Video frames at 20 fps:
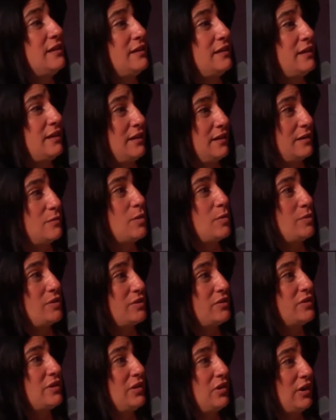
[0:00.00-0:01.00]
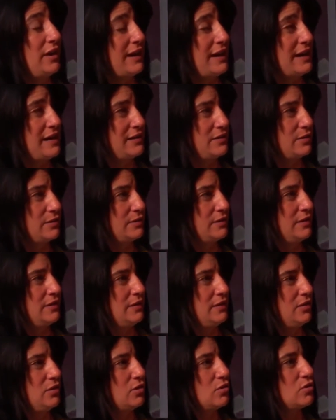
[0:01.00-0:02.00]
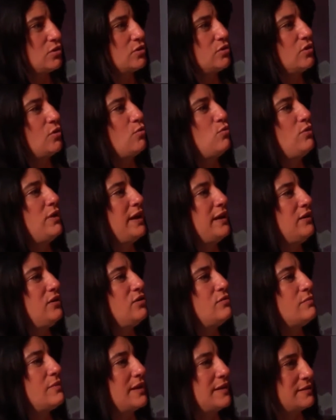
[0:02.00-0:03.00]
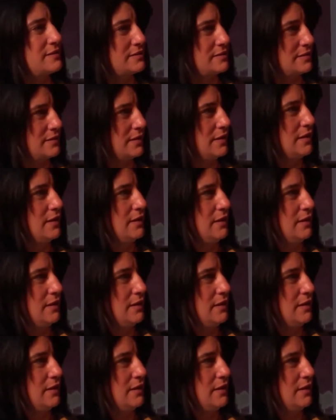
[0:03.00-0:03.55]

en aquel momento se lo negaron y nos costó un año más